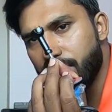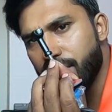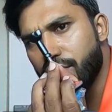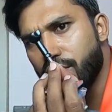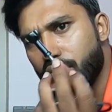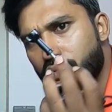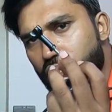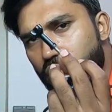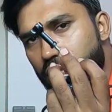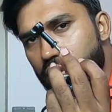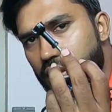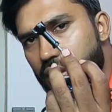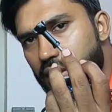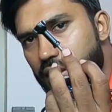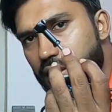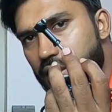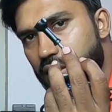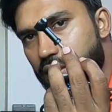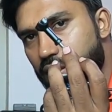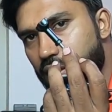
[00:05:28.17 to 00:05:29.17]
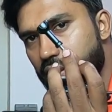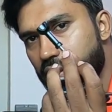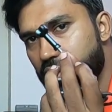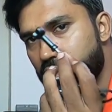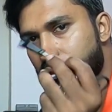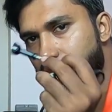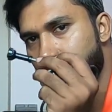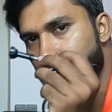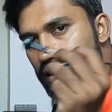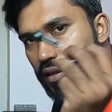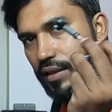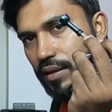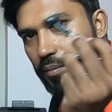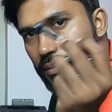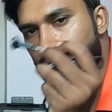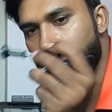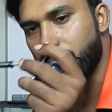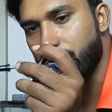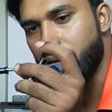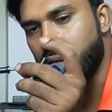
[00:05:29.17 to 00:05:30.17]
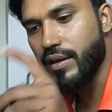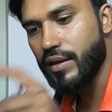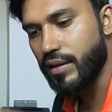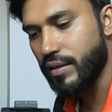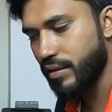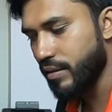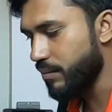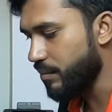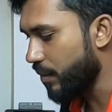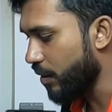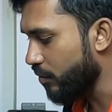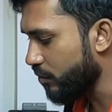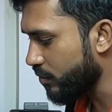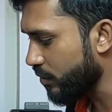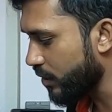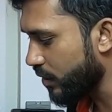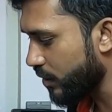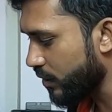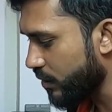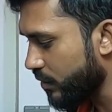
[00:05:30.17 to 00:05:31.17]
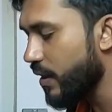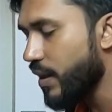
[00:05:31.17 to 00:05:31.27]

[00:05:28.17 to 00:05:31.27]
স্ক্রু দিয়ে দিয়েছে যেটা দিয়ে আমরা এই যে মাউন্টটা